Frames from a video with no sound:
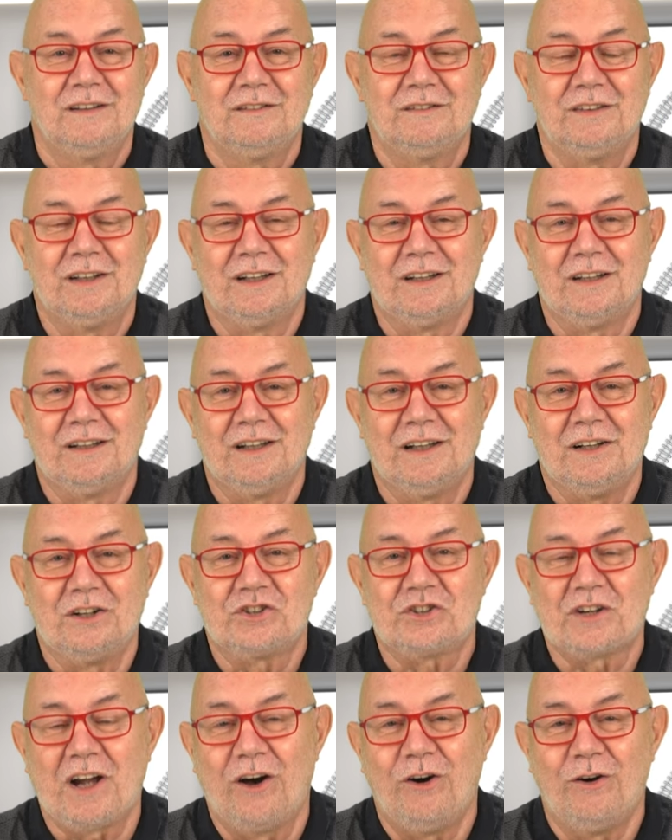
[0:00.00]
Wir
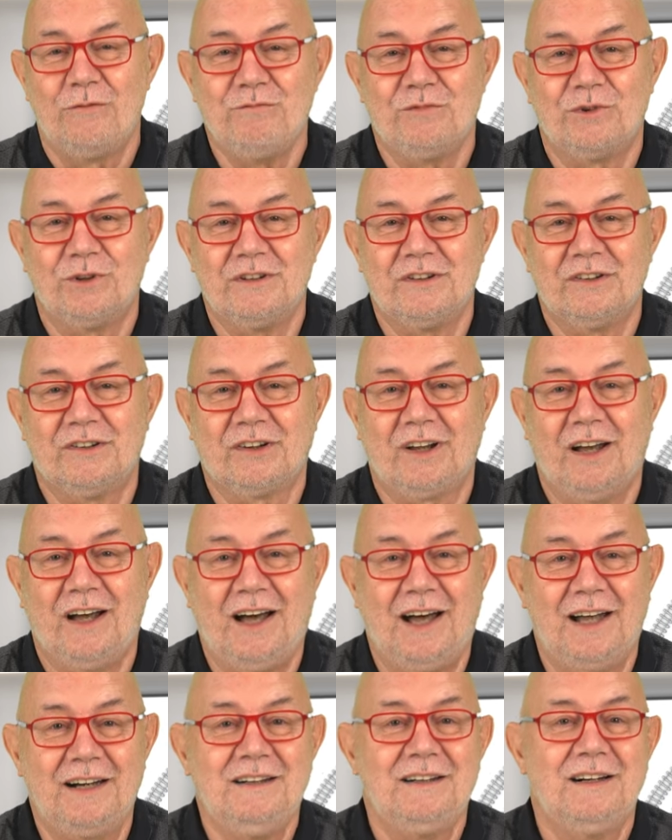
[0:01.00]
entstauben
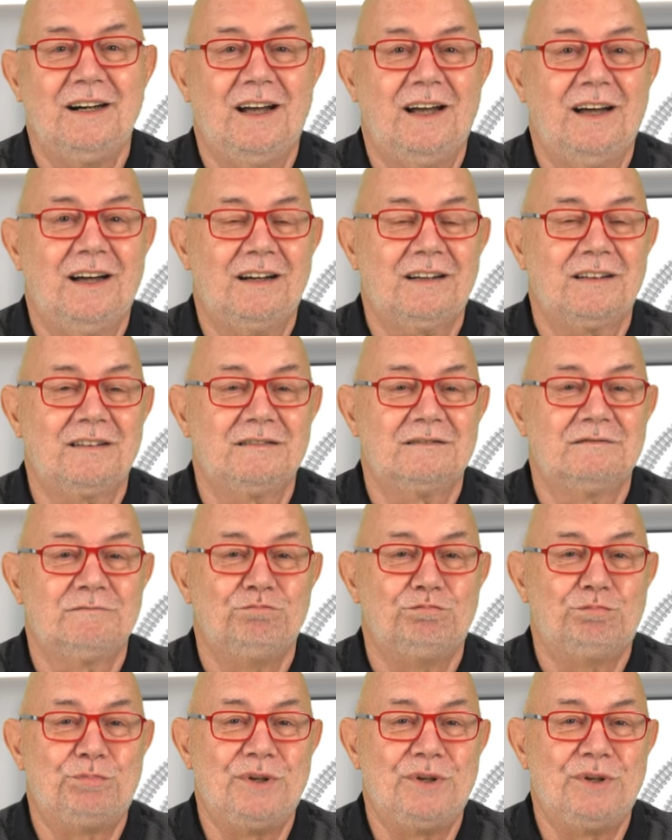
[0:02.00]
unsere Anlagen,